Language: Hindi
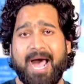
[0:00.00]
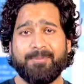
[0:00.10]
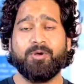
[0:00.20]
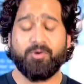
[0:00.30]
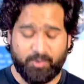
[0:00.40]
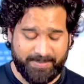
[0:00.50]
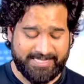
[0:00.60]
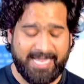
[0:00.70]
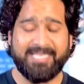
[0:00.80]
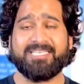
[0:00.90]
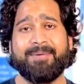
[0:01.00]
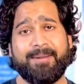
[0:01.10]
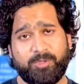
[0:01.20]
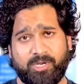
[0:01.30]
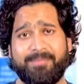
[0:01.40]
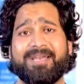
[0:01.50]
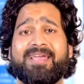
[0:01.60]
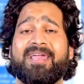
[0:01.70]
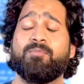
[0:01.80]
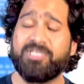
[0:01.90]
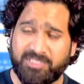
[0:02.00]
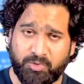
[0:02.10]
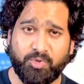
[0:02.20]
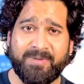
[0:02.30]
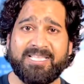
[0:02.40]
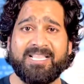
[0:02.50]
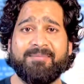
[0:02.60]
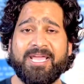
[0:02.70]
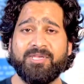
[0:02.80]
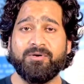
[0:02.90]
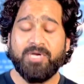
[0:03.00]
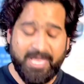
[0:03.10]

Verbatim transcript: आप लोगों को पता है इसके बारे में तो कमेंट करके मुझे ज़रूर बताना भाइयों